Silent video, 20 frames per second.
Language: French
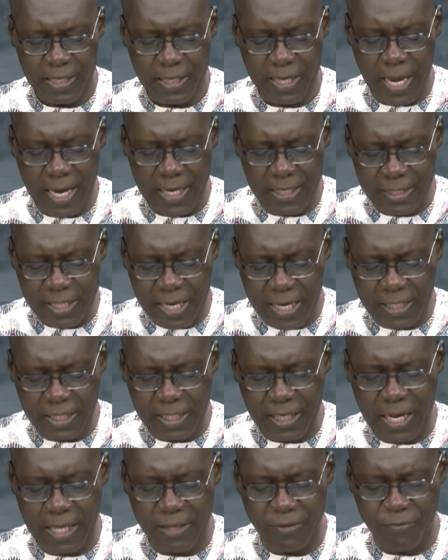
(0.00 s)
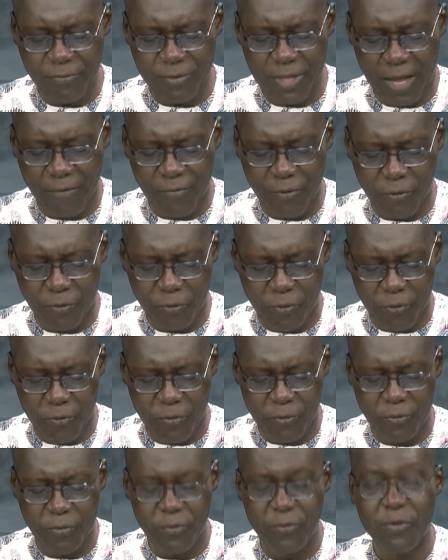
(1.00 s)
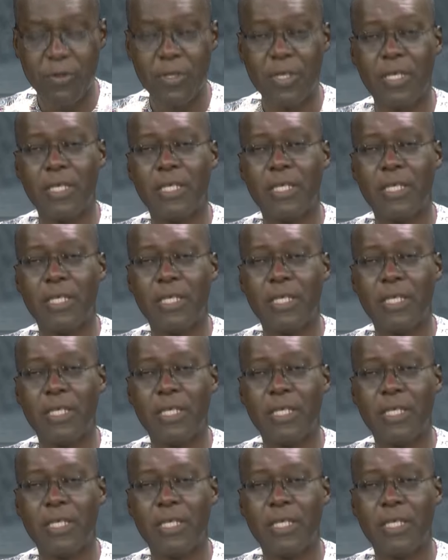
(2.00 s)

quelle détresse nous avons connue